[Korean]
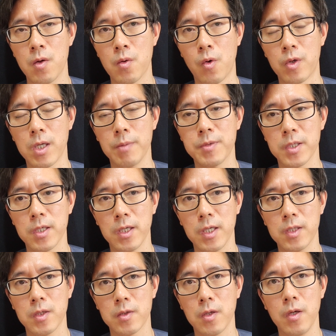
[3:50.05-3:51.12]
공기업 성격이
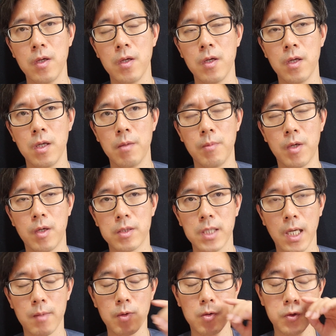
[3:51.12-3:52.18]
있어서 뭐
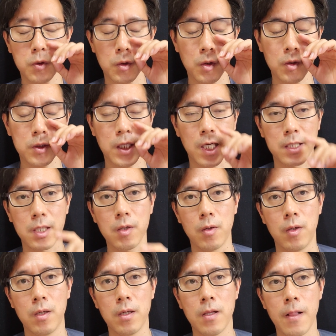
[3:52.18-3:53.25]
사람도 구조정도 잘 안
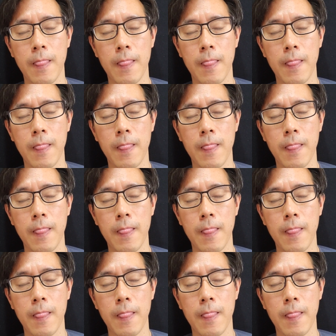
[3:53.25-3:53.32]
되고